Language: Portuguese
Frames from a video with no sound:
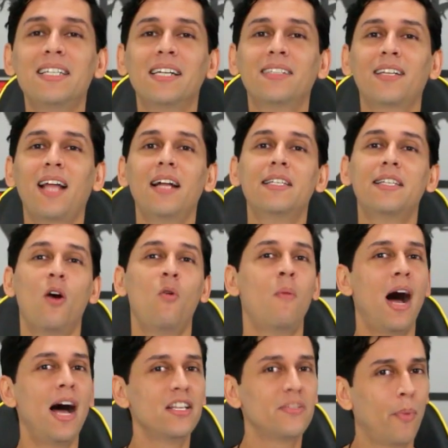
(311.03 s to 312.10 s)
a tradição
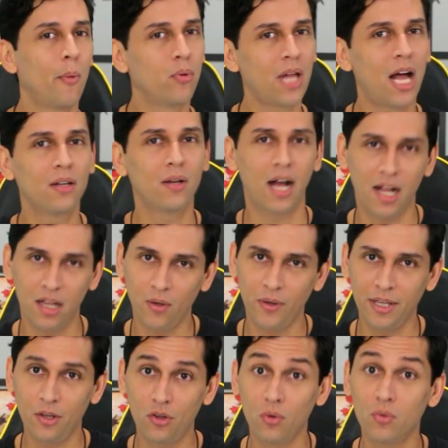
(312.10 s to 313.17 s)
mais popular do
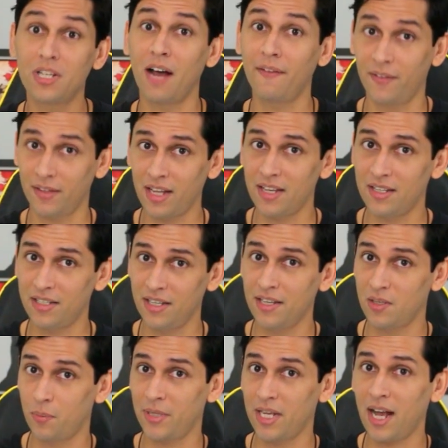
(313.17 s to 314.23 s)
Halloween de usar fantasias e
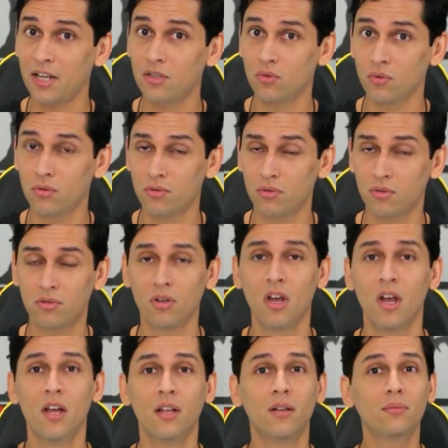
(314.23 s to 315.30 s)
pregar sustos
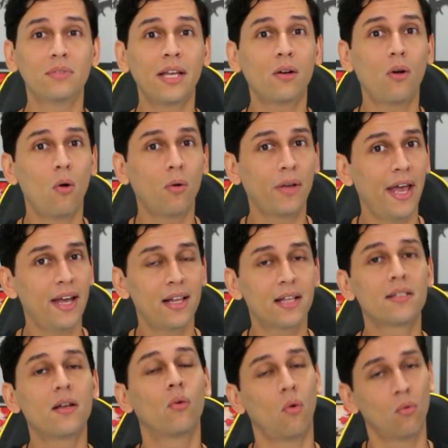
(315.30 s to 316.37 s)
não tem qualquer
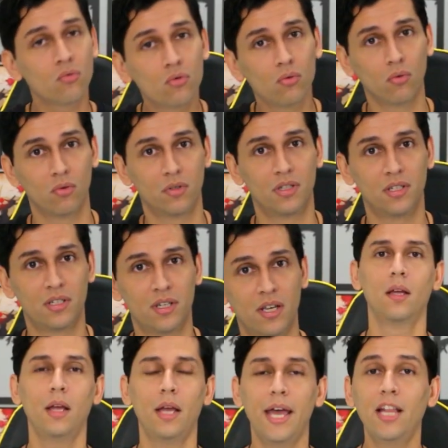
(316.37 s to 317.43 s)
relação com os doces.
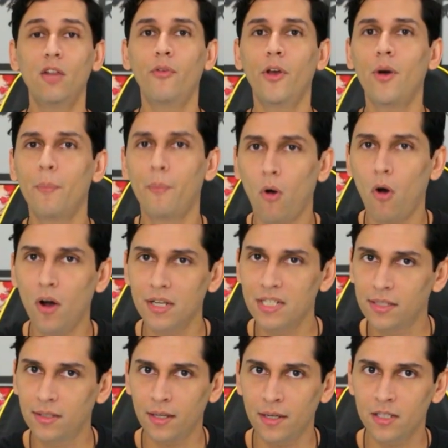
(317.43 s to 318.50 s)
Ele veio após a
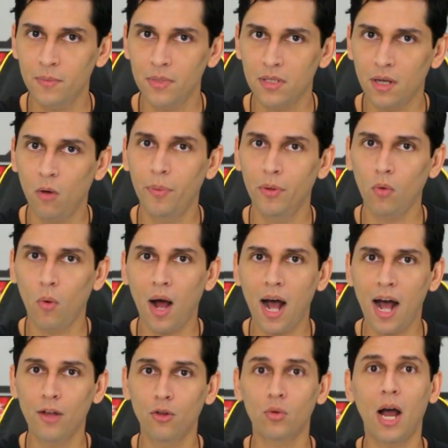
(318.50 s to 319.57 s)
transmissão pelo
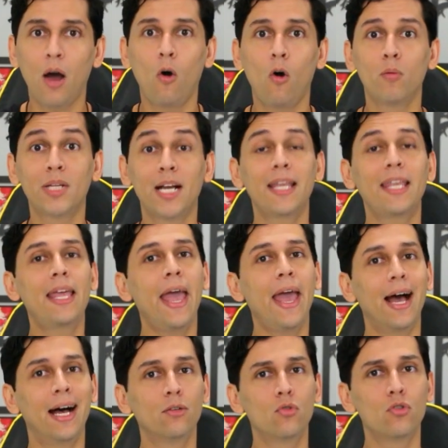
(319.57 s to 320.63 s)
rádio da obra
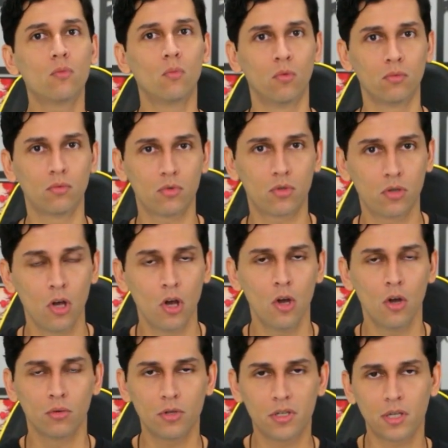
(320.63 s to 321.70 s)
Guerra dos Mundos,
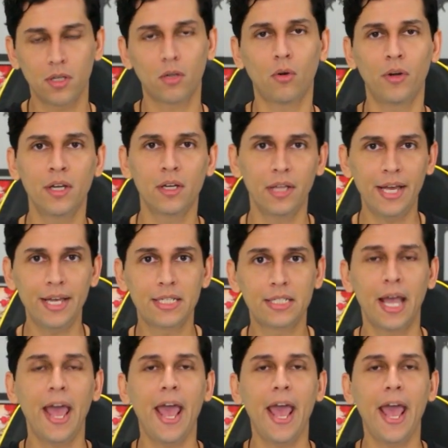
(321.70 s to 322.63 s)
do escritor inglês